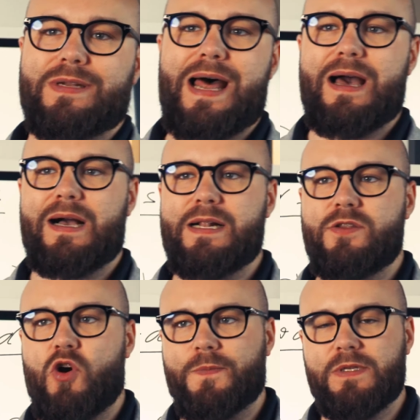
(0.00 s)
auch
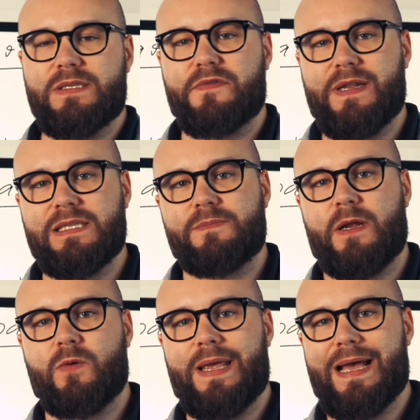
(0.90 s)
nachhalten, ob du diese
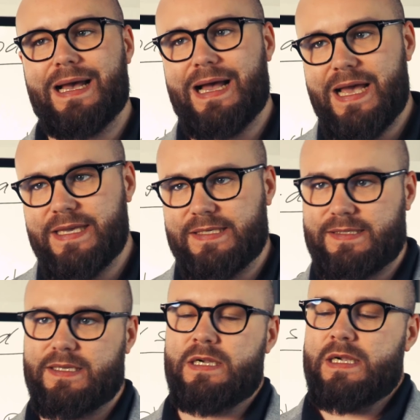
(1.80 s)
Finanzplanung
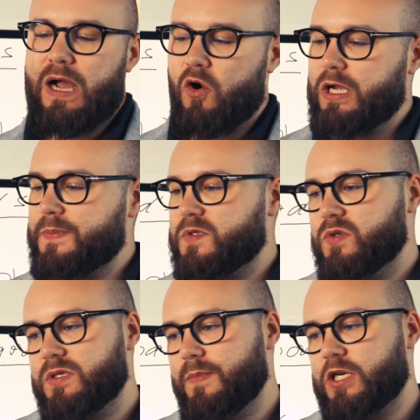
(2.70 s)
erreichst. Auch gibst du
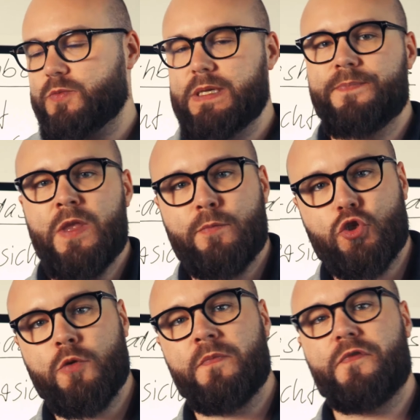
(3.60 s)
zum Beispiel
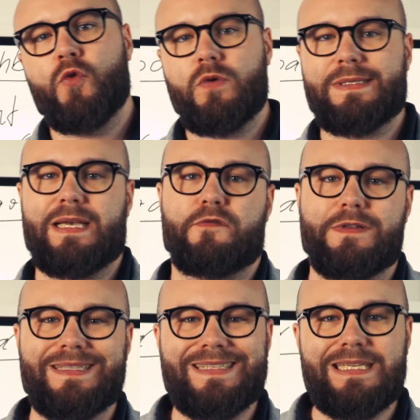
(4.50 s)
bestimmten
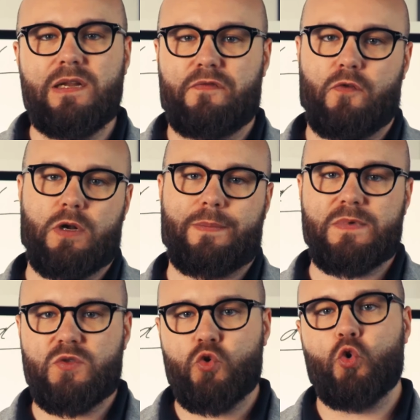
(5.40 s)
Führungskräften Ziele vor. Dann
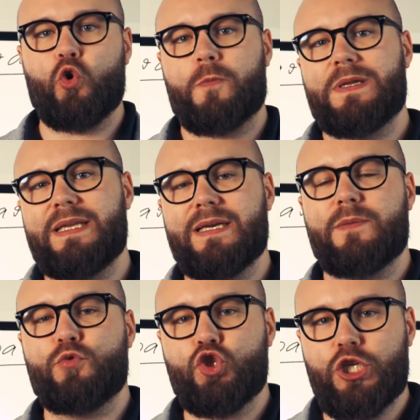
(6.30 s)
musst du gucken, ob die ihre
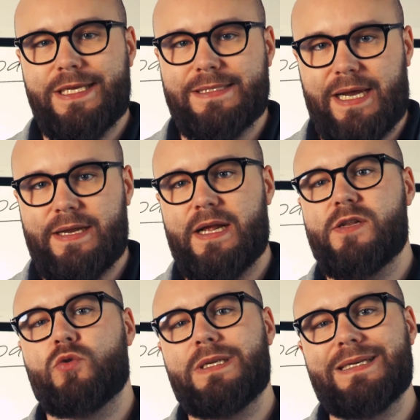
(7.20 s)
Budgets
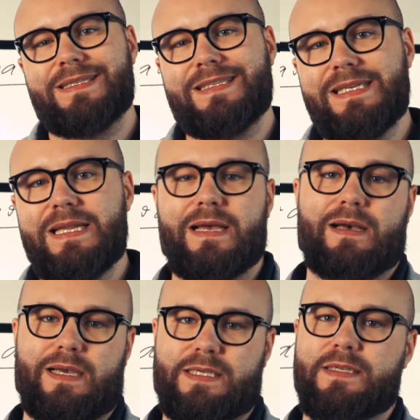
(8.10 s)
einhalten und ihre Ziele
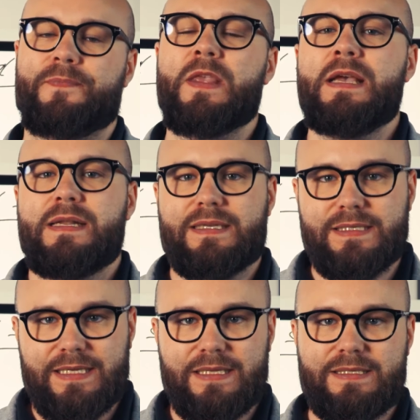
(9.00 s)
erreichen. Das
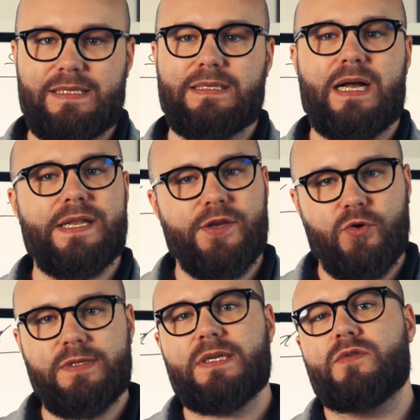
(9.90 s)
ist ganz zentral. Je
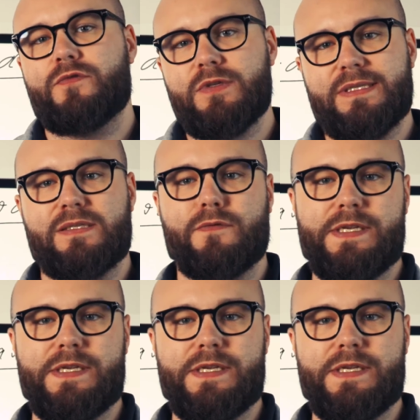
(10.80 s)
größer du wirst, desto